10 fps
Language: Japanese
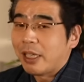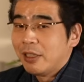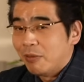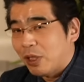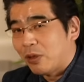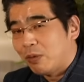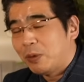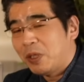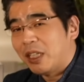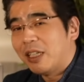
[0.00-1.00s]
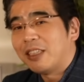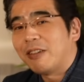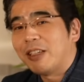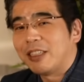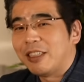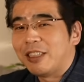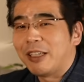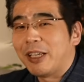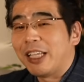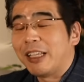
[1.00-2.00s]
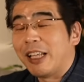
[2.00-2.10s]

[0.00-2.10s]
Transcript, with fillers: まあ、その部分に関しては信じて